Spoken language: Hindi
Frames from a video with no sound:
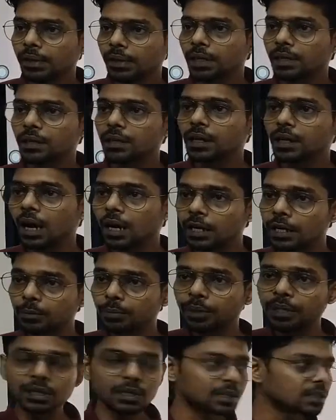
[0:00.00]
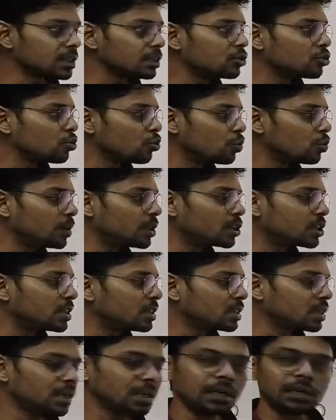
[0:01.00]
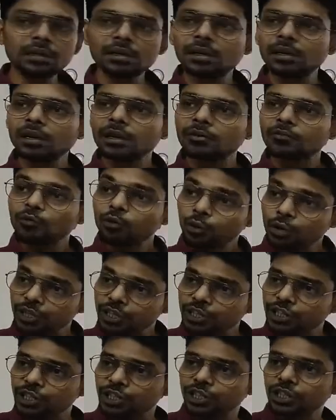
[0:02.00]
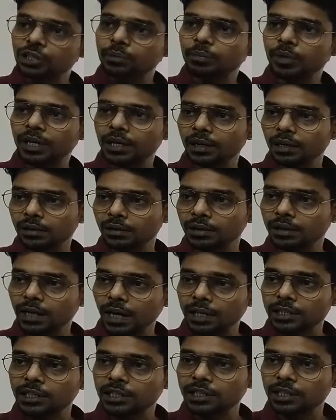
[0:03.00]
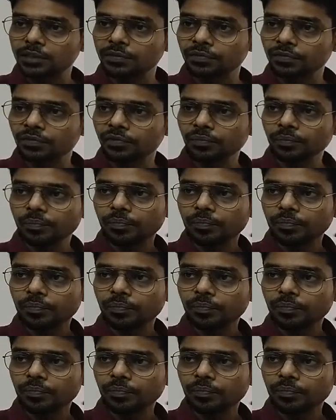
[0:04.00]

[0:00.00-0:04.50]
ठीक है खाने पीने से जो भी चीजें हैं वो इजेशन में गया डाइजेस्टिव